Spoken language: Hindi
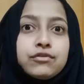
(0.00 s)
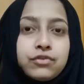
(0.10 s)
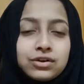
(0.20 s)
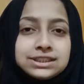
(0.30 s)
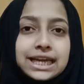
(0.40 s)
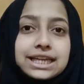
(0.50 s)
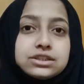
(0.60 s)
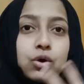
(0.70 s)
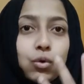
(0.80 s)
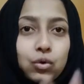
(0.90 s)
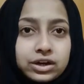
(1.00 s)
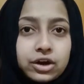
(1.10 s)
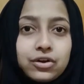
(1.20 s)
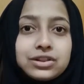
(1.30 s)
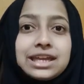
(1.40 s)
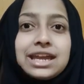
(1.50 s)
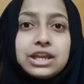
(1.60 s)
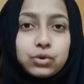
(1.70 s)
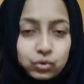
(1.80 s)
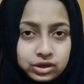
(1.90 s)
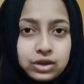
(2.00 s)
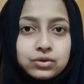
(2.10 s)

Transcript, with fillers: फोर सेकेंड्स होल्ड करना होता है यानी रोकनी